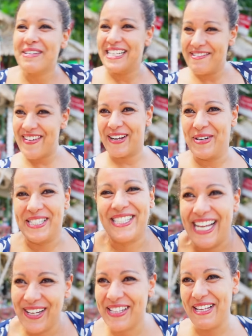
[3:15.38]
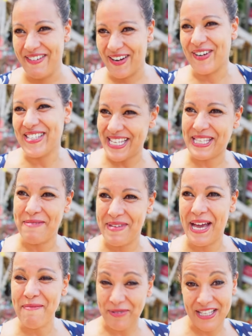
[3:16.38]
les vacances, Thaïlande, les vacances, c'était
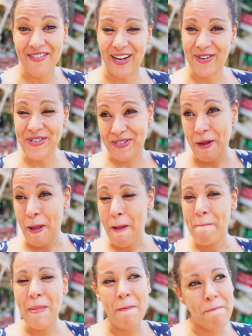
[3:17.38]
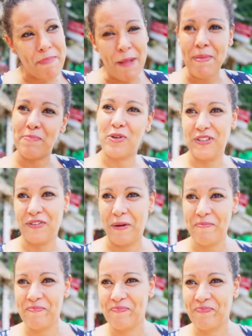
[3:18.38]
bien pour des vacances, mais peut-être pas pour vivre
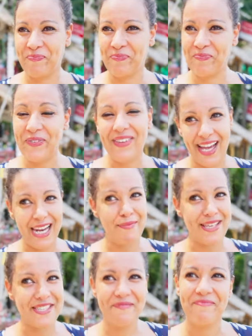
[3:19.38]
à la base.